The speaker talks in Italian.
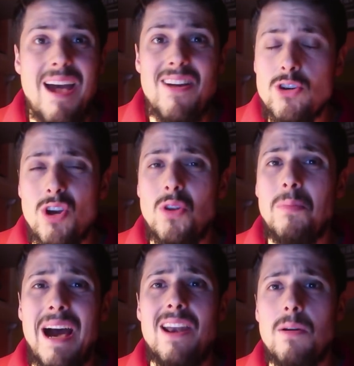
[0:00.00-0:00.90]
aveva giocato
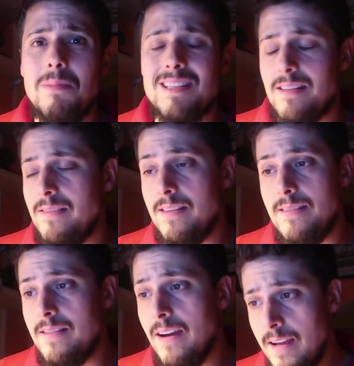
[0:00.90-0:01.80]
male a bassa
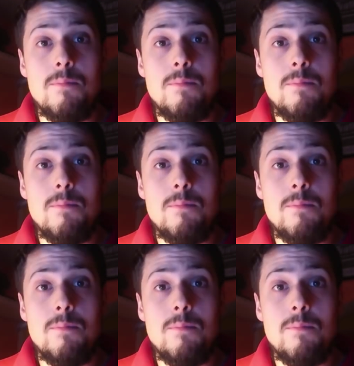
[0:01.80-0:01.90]
intensità e